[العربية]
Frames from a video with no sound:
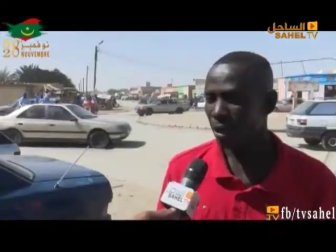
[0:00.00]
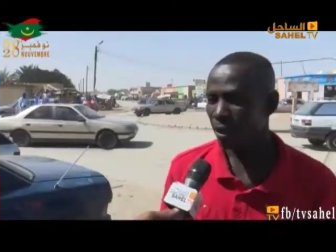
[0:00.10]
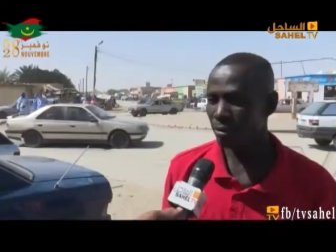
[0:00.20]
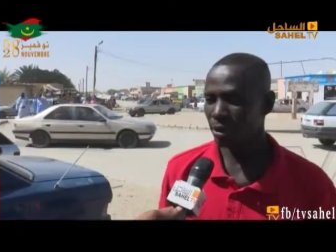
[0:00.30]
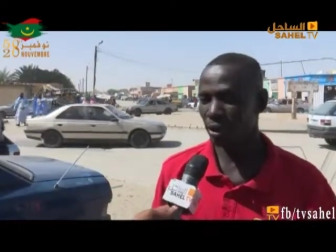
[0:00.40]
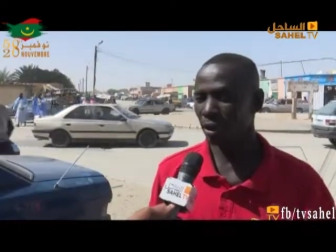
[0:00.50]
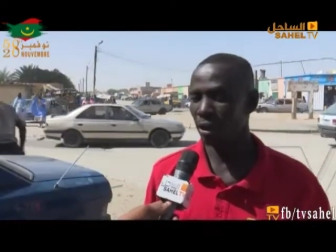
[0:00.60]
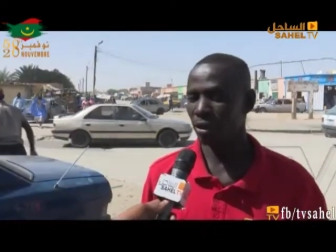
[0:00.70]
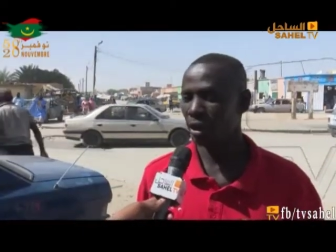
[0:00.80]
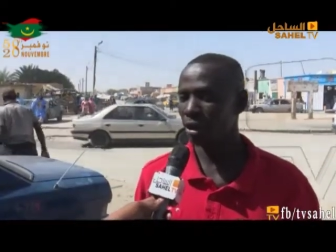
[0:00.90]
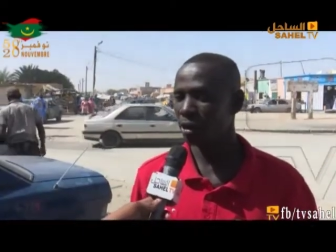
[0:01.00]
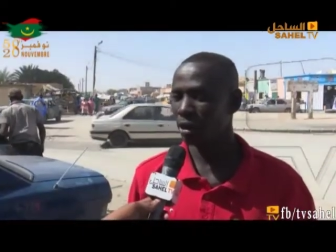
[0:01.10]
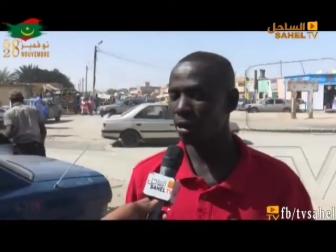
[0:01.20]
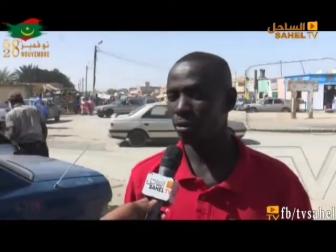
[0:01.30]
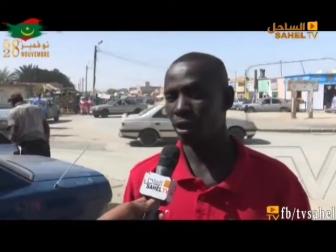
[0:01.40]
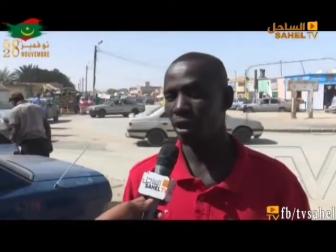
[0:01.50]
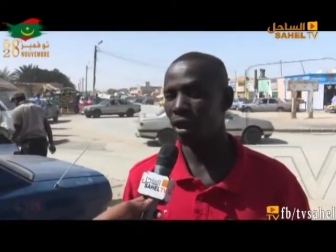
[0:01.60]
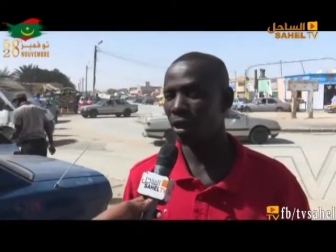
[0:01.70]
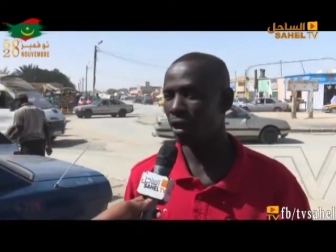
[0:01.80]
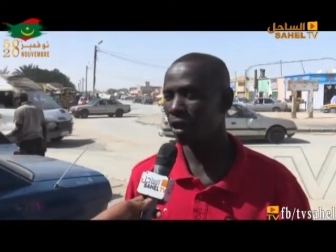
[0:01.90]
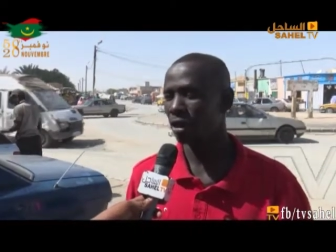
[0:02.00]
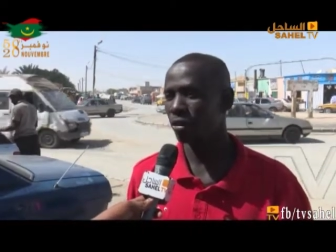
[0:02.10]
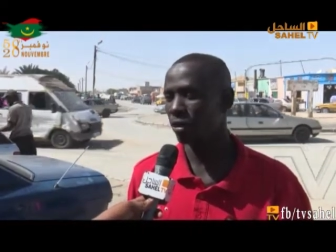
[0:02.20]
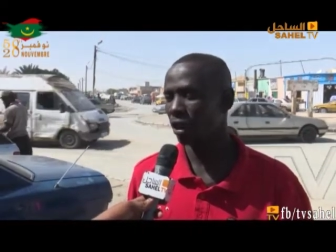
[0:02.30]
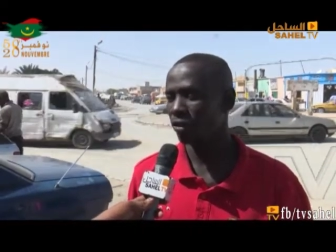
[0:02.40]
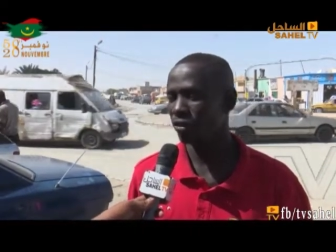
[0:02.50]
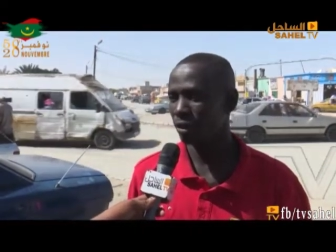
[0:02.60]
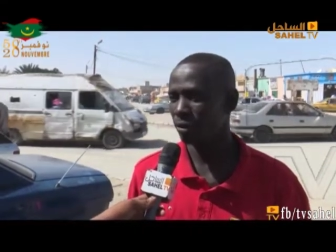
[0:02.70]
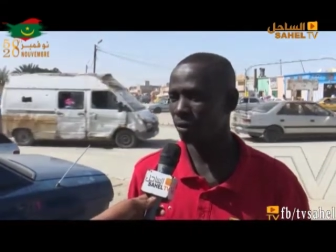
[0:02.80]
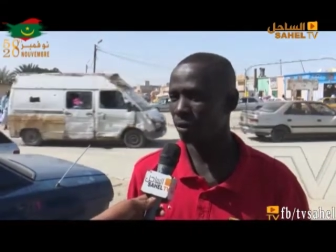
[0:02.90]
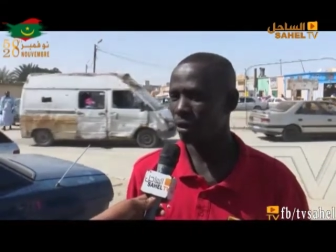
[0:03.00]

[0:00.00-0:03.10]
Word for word: معلم ان شاء الله زين ما شاء الله مشكله لان اخلاصات ضعيفين